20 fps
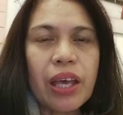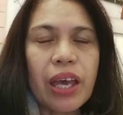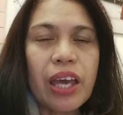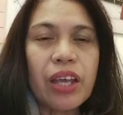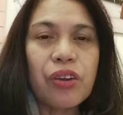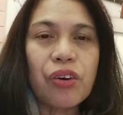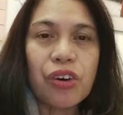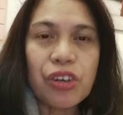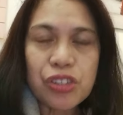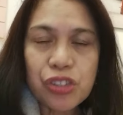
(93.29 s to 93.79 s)

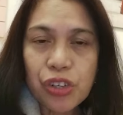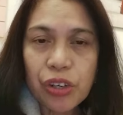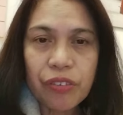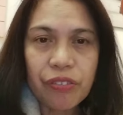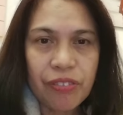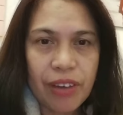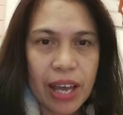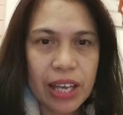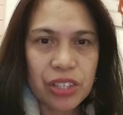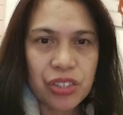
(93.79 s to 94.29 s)
and on your
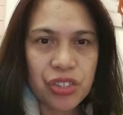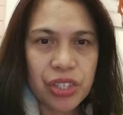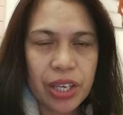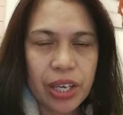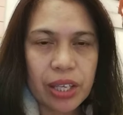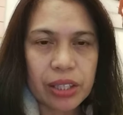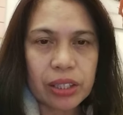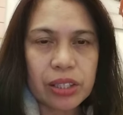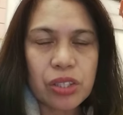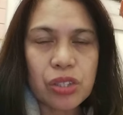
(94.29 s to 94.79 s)
budget.